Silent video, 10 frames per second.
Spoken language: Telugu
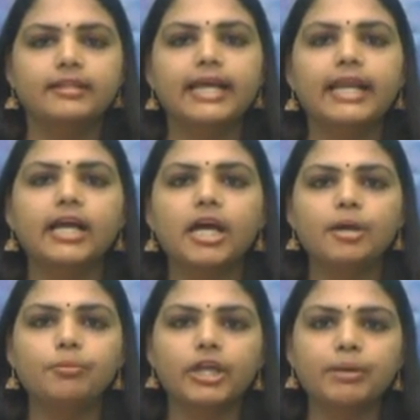తెలంగాణ
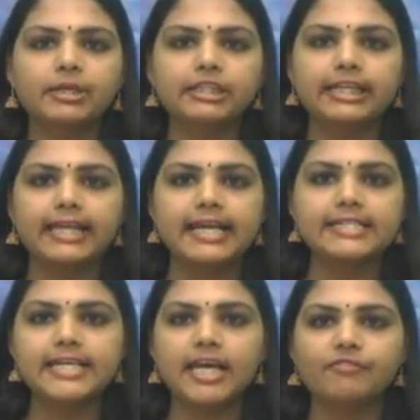ముఖ్యమంత్రి
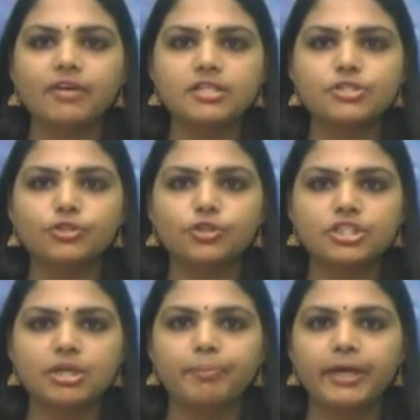కేసీఆర్ వాస్తు
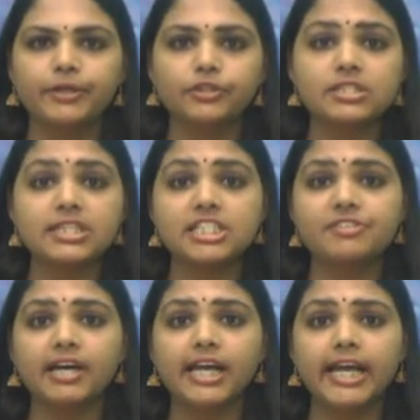దోషం పేరుతో
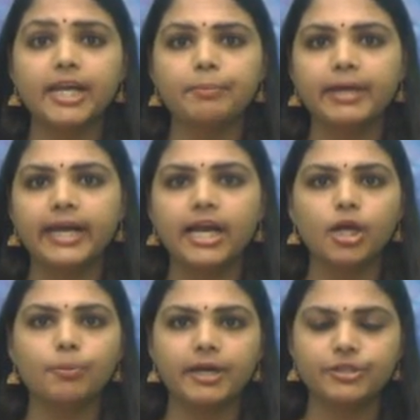సచివాలయాన్ని
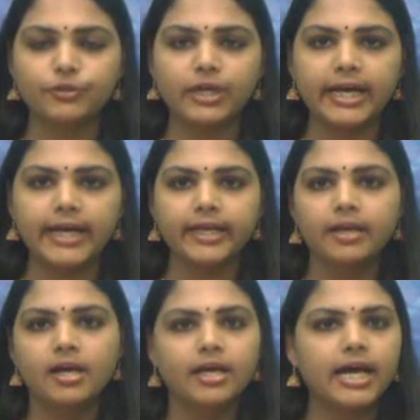బేరాలకు పెడుతున్నారని
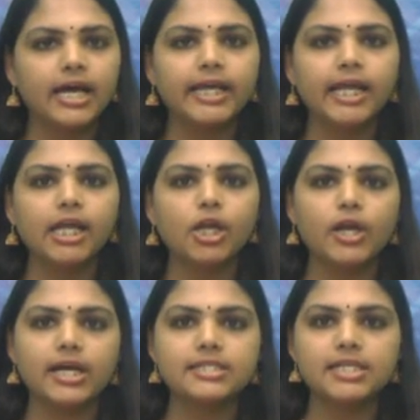నాలుగేళ్లలో
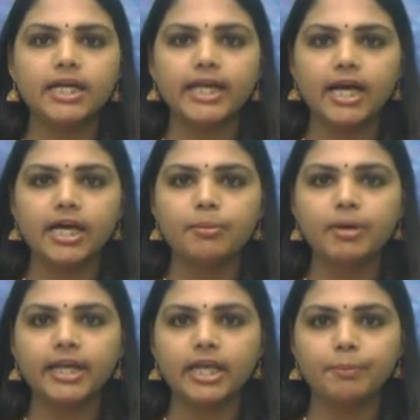రాష్ట్రాన్ని
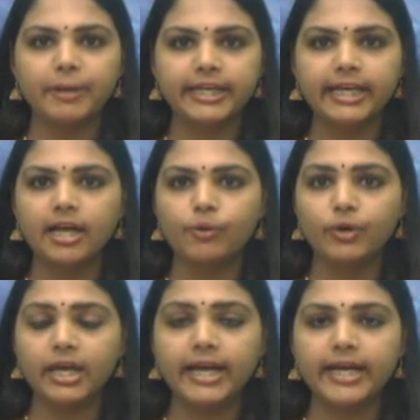అక్రమానికి పెట్టేలా
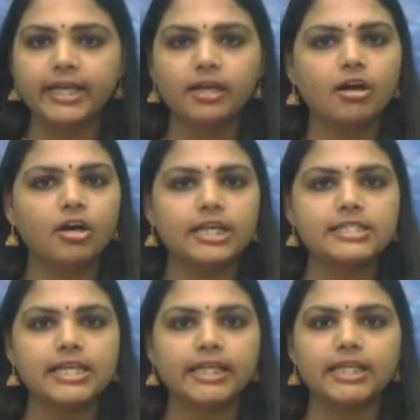ఉన్నారని కాంగ్రెస్
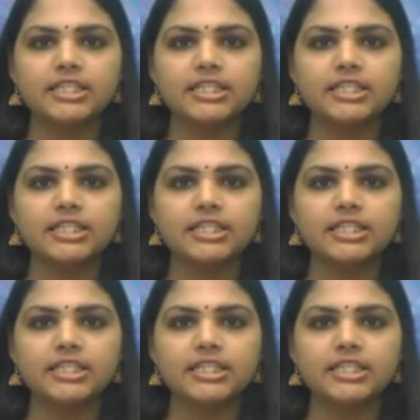నేత